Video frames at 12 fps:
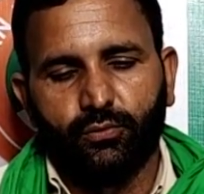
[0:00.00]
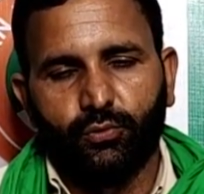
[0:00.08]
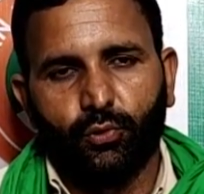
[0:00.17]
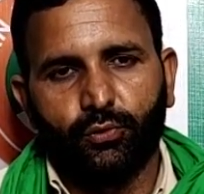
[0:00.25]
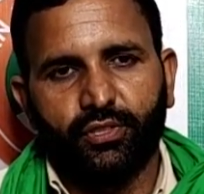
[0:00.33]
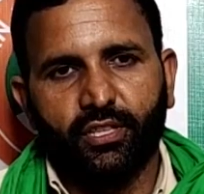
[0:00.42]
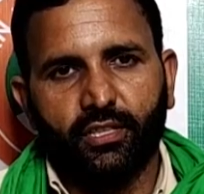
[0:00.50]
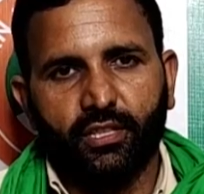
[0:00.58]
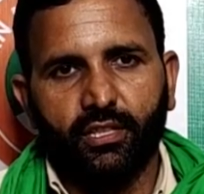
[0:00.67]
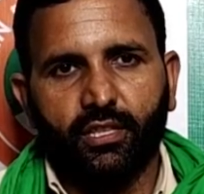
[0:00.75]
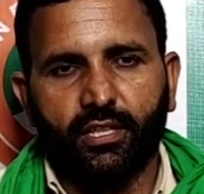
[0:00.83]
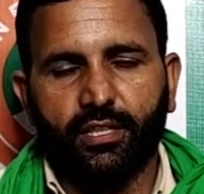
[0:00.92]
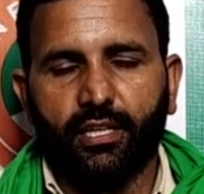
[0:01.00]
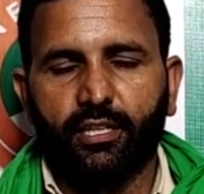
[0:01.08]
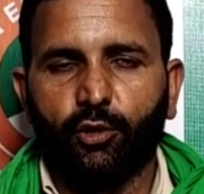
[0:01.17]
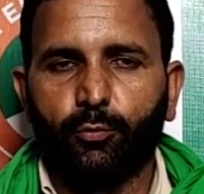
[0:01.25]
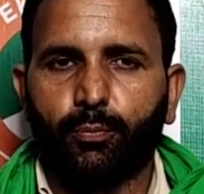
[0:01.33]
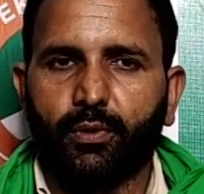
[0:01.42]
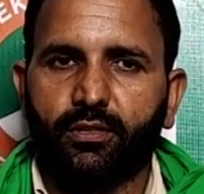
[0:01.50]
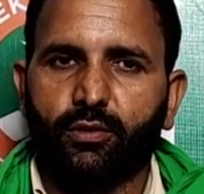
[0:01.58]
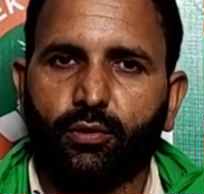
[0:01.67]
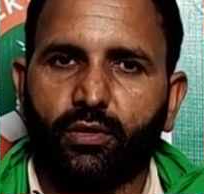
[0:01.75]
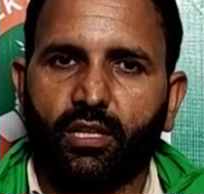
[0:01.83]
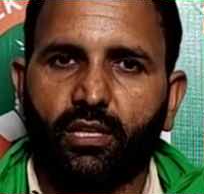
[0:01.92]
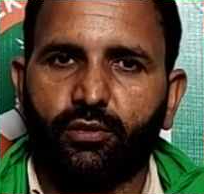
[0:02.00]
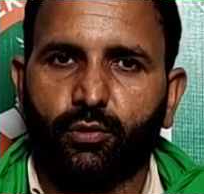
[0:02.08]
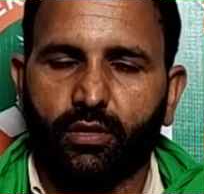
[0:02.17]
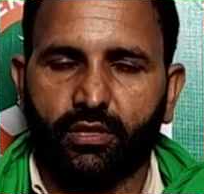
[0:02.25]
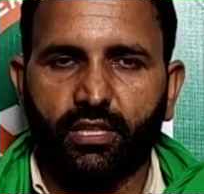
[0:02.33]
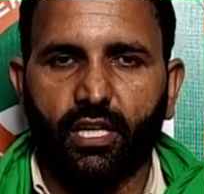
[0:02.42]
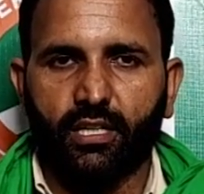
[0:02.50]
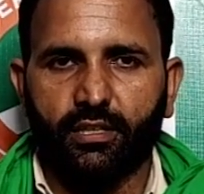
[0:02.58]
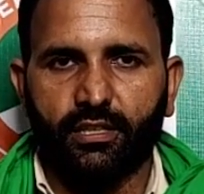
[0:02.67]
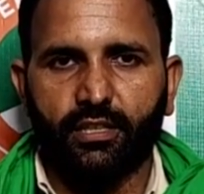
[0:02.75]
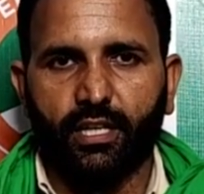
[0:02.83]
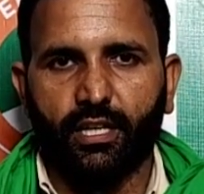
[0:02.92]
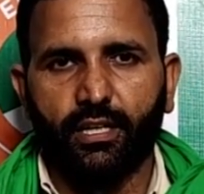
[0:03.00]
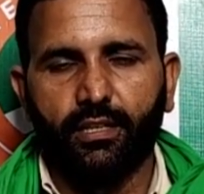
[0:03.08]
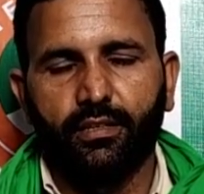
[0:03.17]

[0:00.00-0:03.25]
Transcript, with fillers: जो टिकरी धरने के ऊपर जो कल जो घटना घटी है